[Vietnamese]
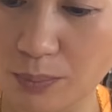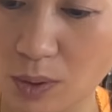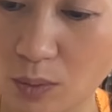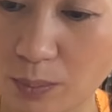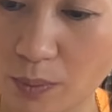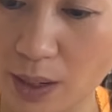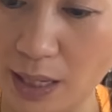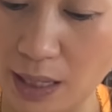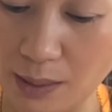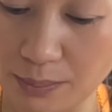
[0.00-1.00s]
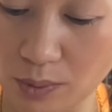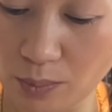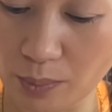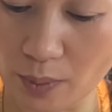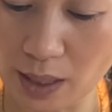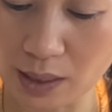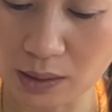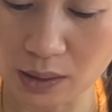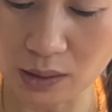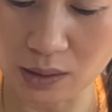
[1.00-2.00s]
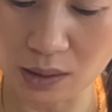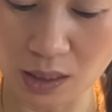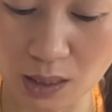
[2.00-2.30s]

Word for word: pro đài pro từ hiện